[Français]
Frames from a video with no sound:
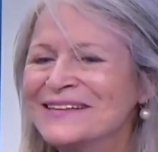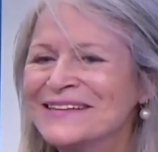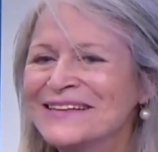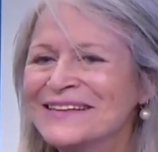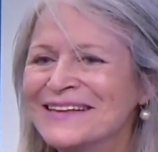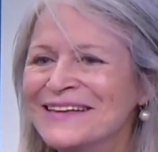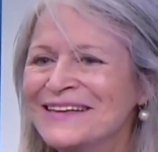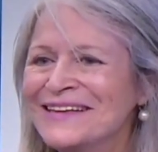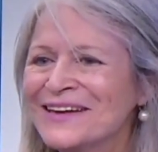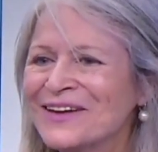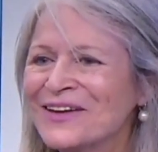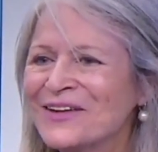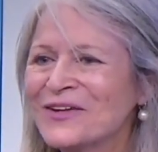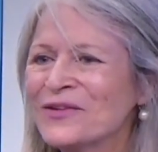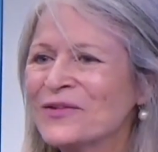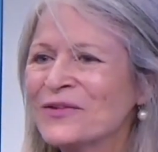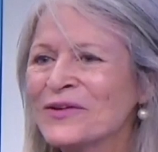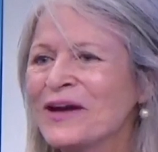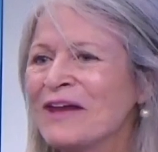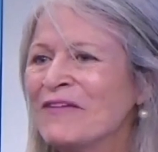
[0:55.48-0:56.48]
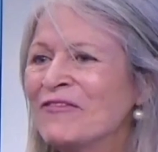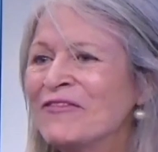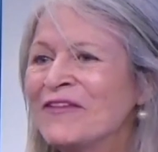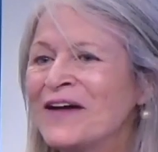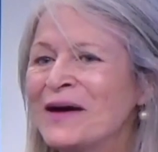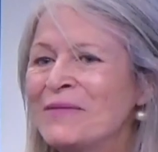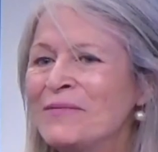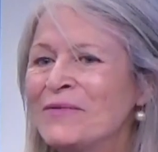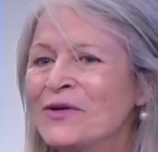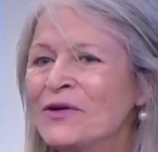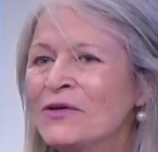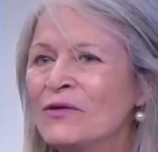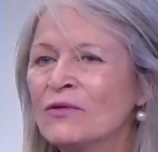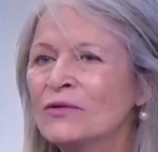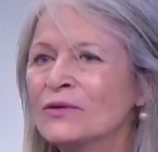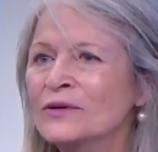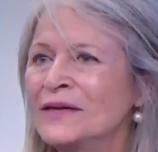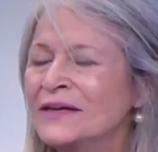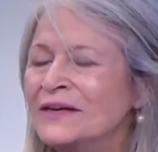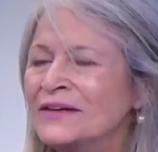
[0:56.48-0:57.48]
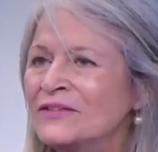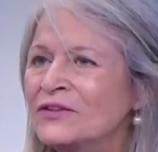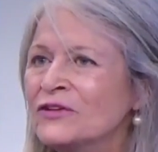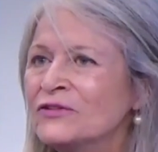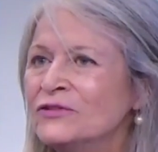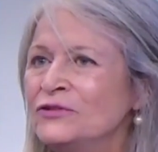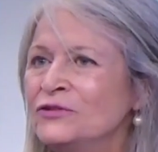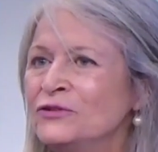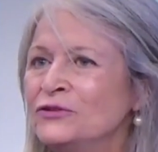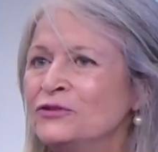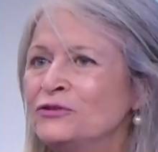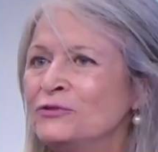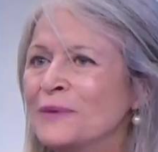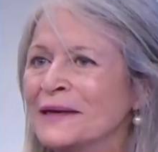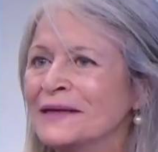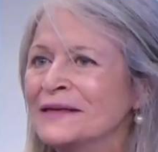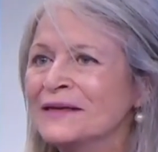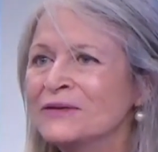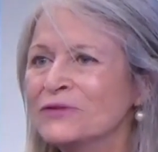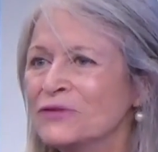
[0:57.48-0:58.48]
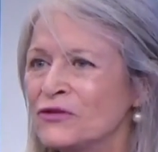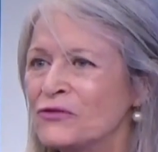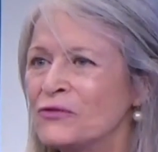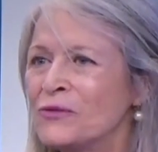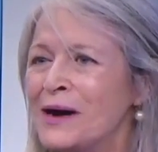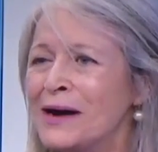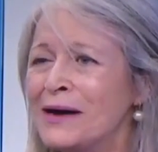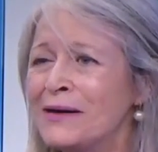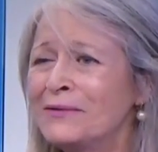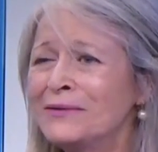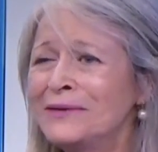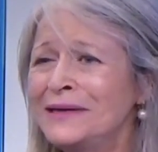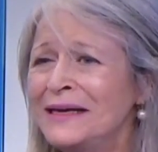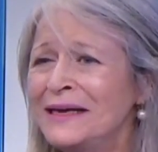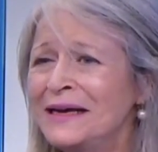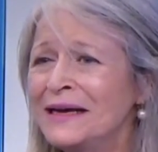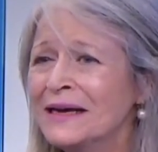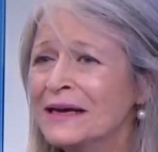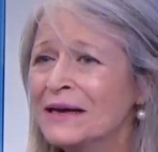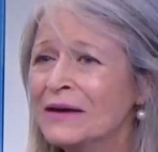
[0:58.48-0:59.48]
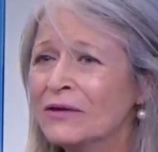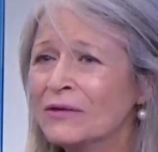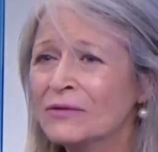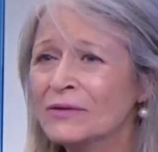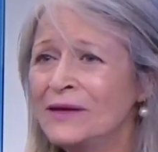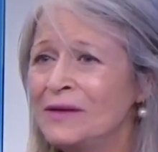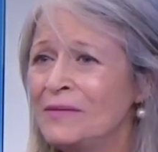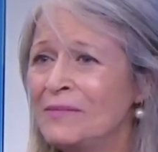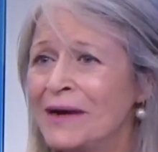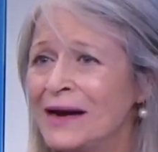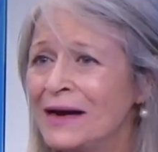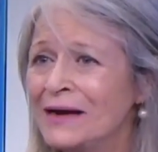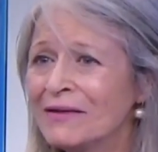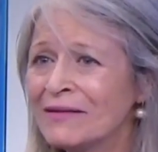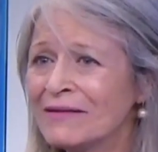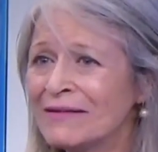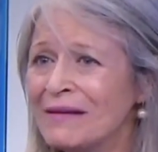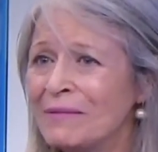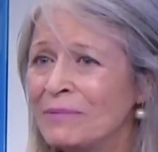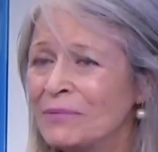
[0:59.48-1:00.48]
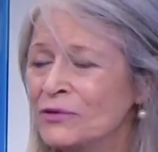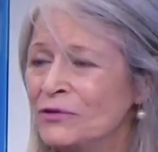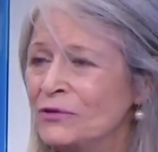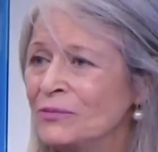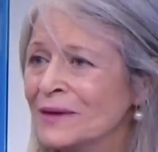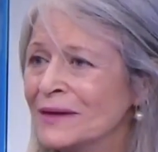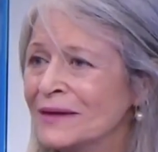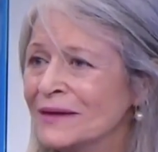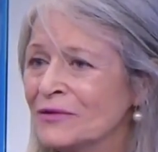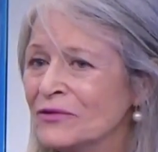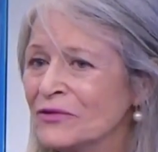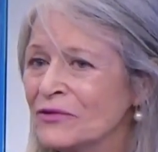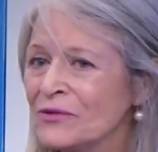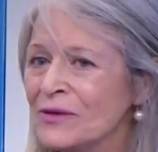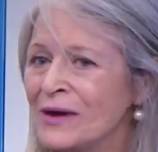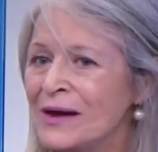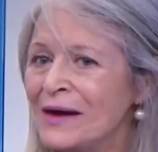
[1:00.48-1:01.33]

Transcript: oui, c'est-à-dire qu'on a vraiment, on est tendu du matin au soir, on est, on est mal dans sa peau du matin au